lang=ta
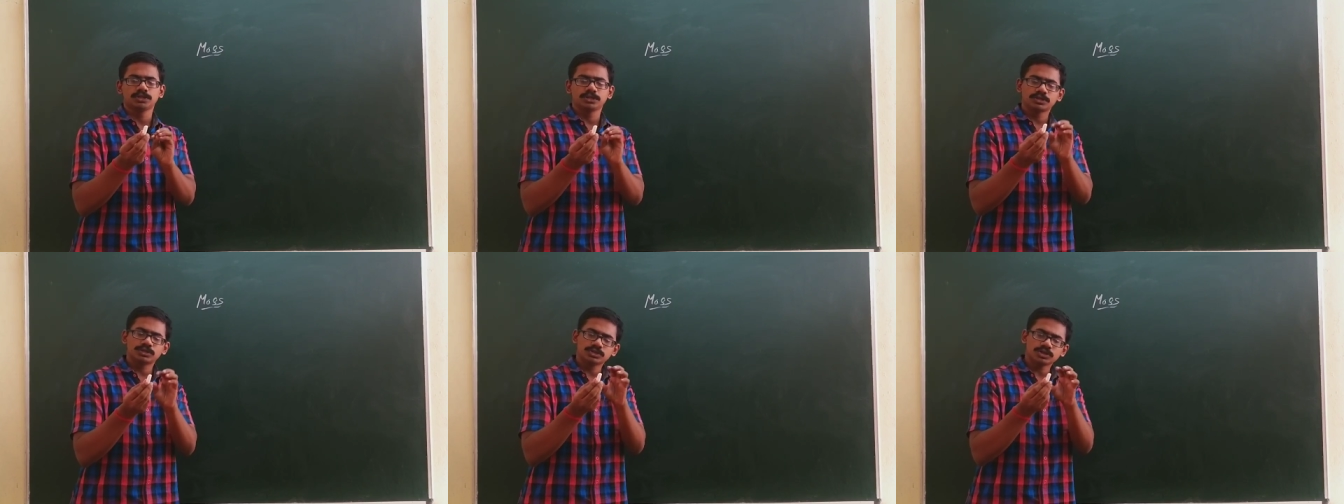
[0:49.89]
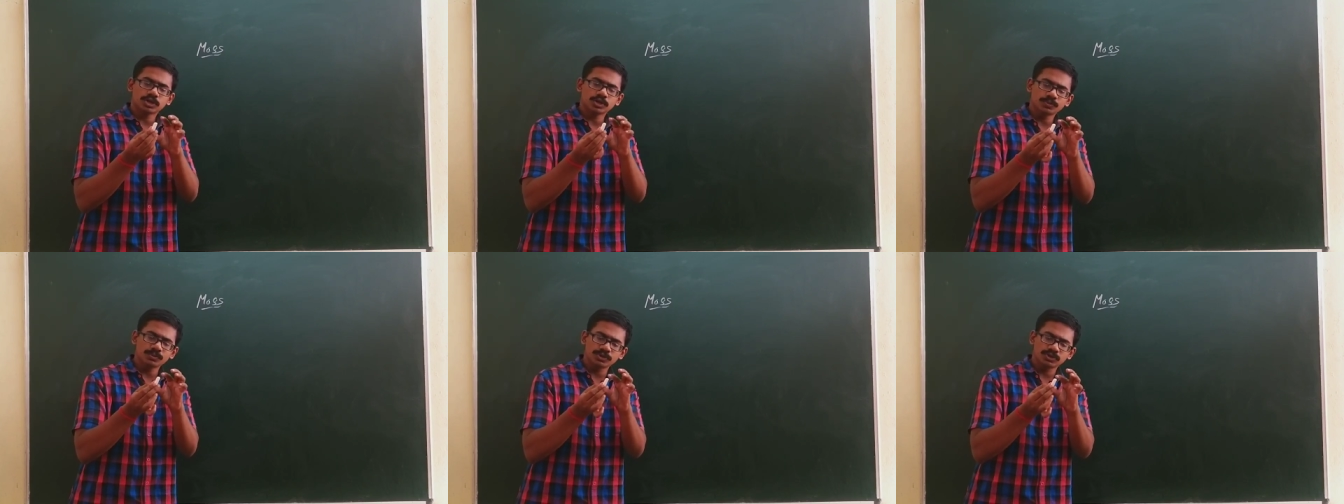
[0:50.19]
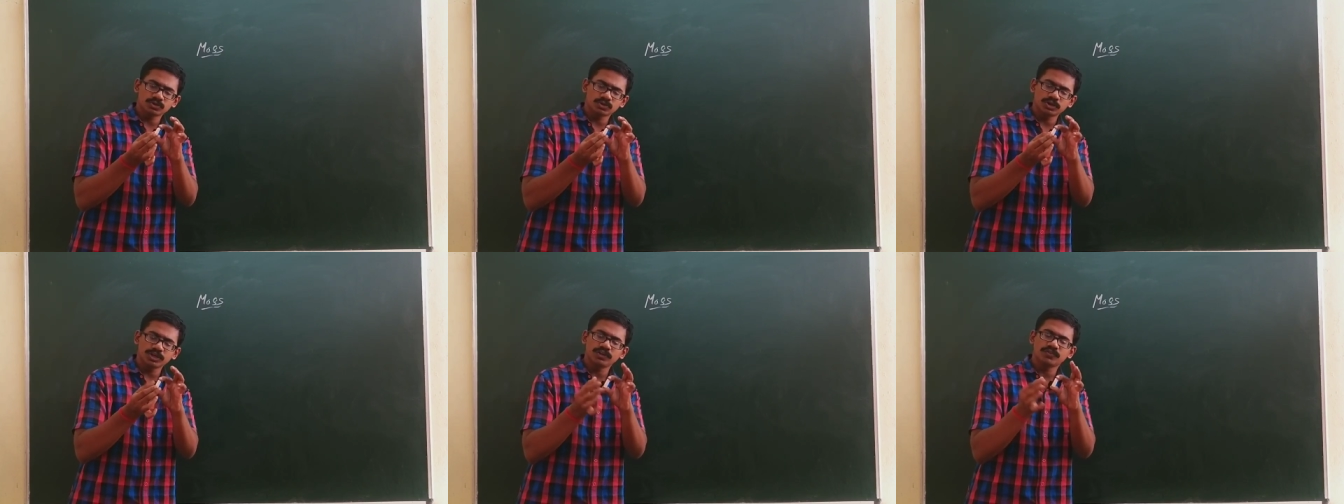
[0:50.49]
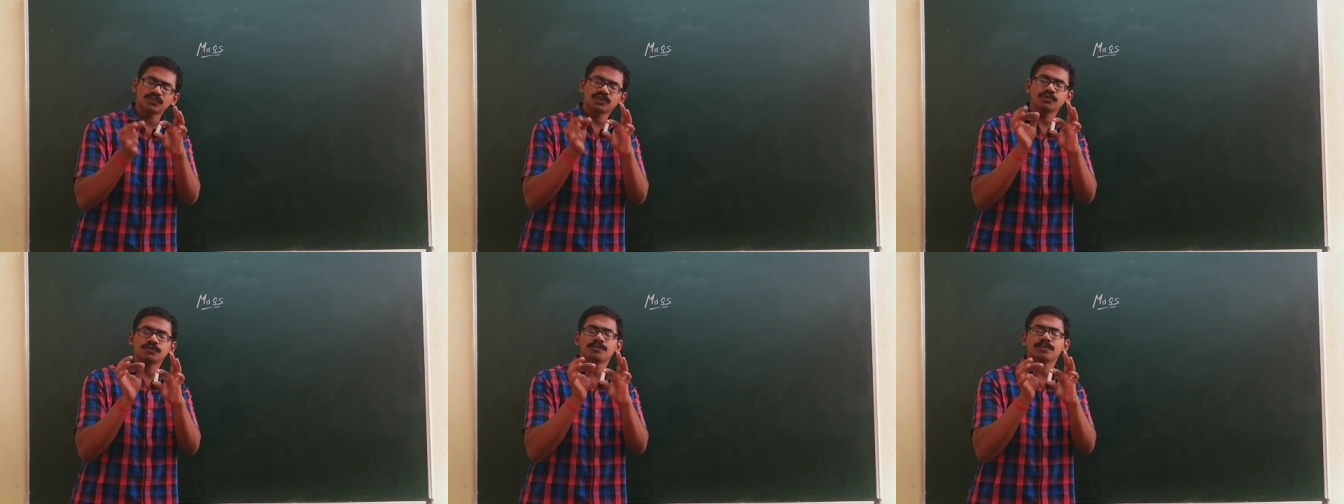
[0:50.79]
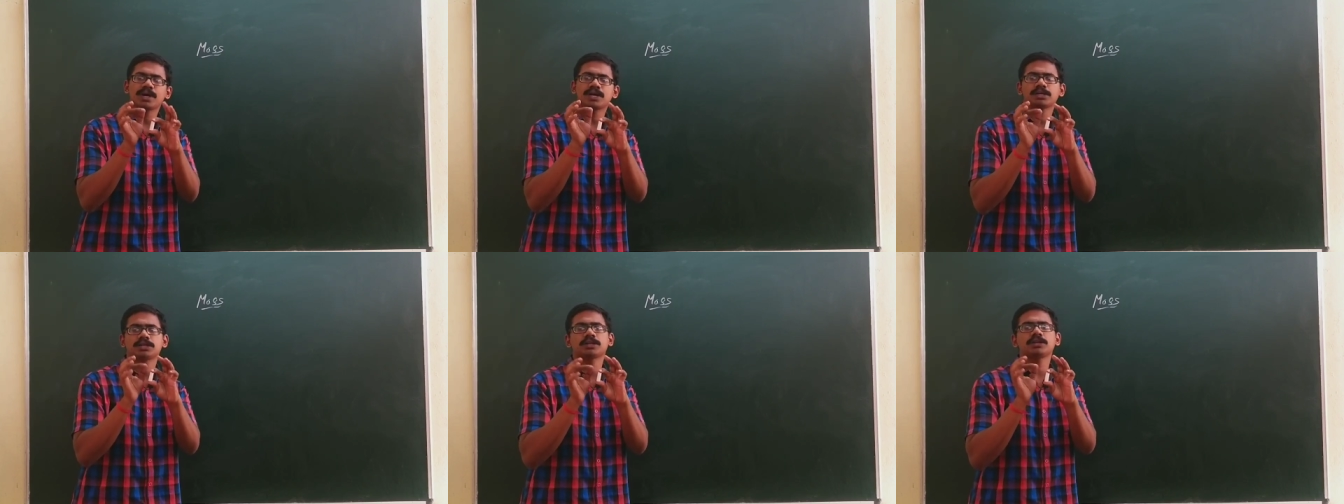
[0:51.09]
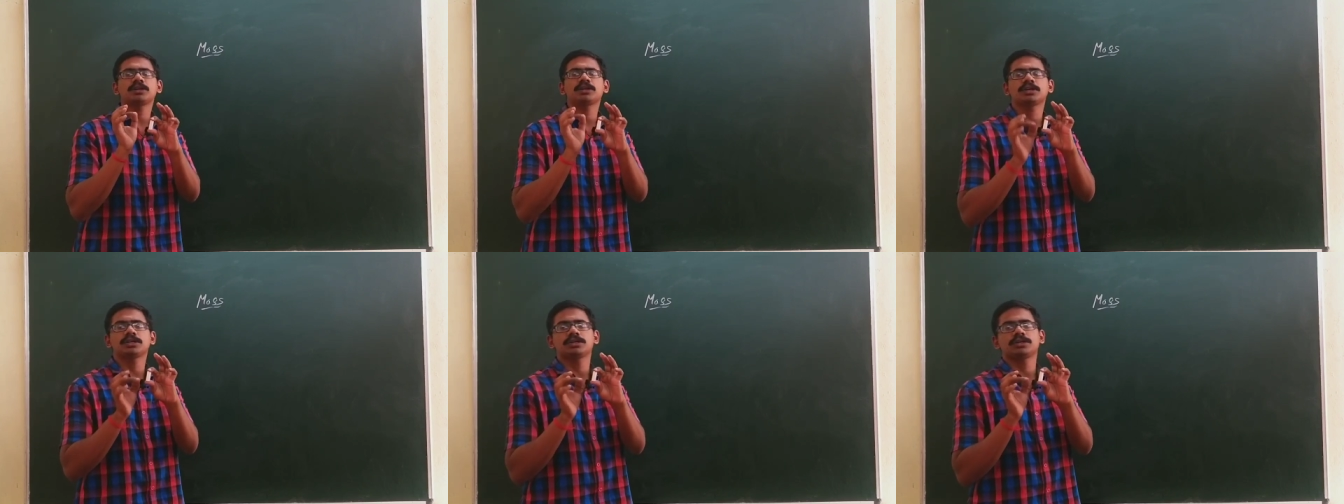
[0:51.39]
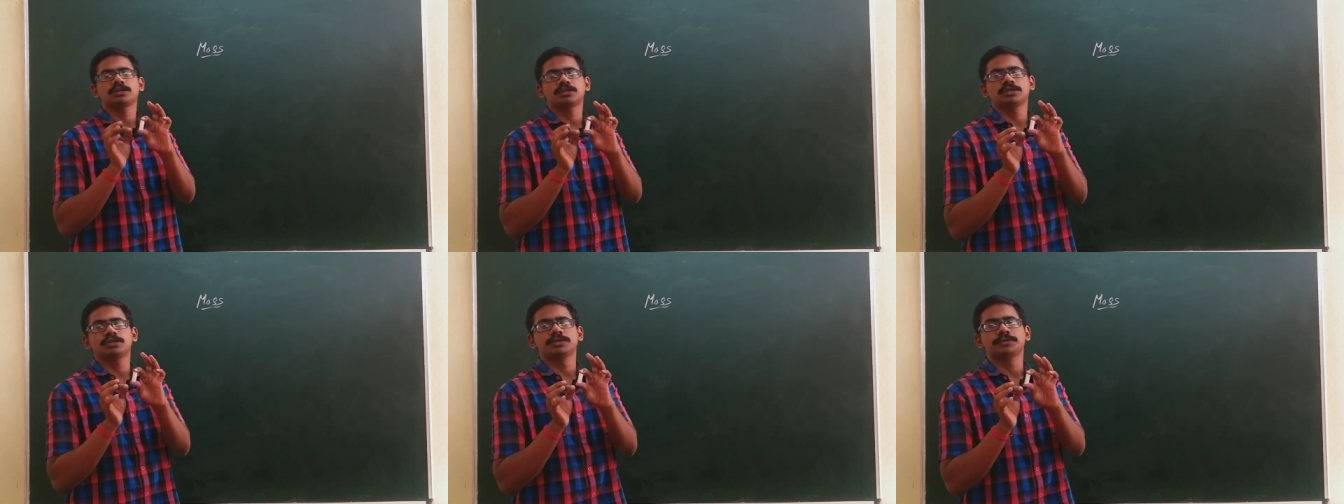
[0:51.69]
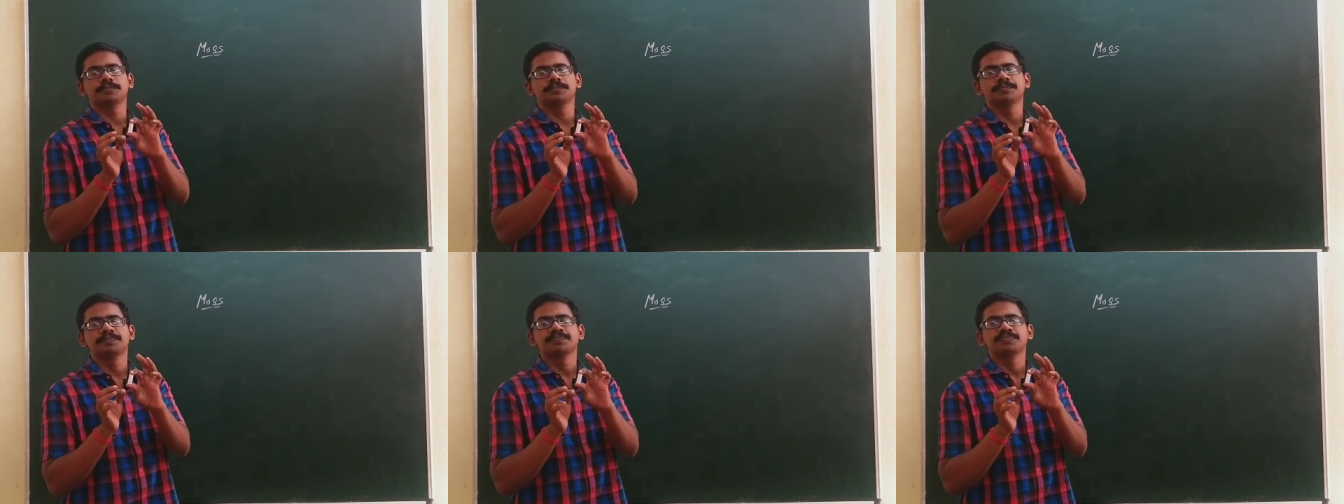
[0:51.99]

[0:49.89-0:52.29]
இந்த சாக் பீஸ்க்குள்ளே எவ்வளவு மேட்டர் நான் இருக்குது